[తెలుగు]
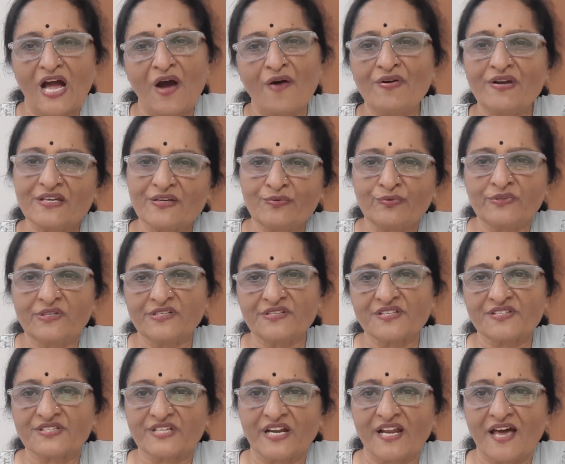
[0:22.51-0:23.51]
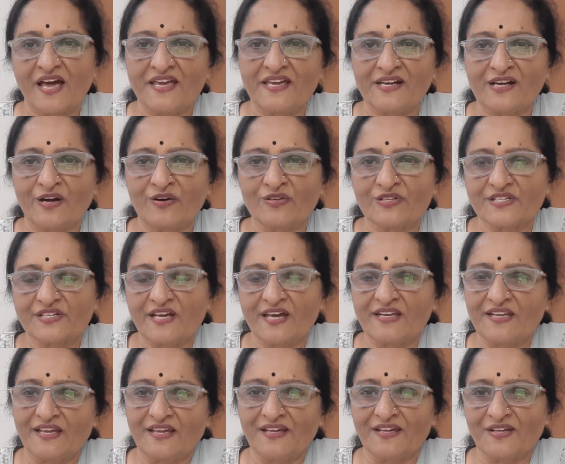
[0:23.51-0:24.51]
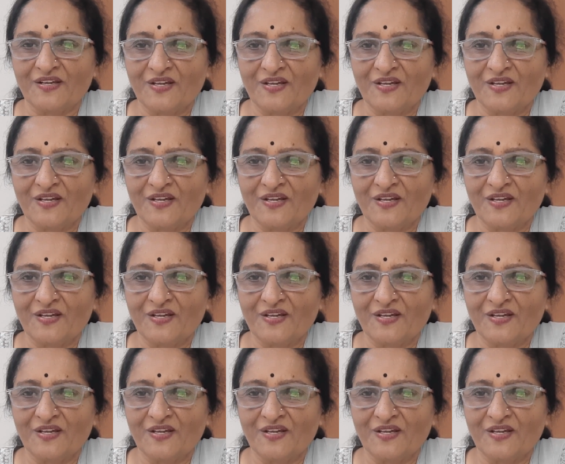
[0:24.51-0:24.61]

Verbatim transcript: ఆవిడకి ఉచిత సలహాయే కావచ్చు కానీ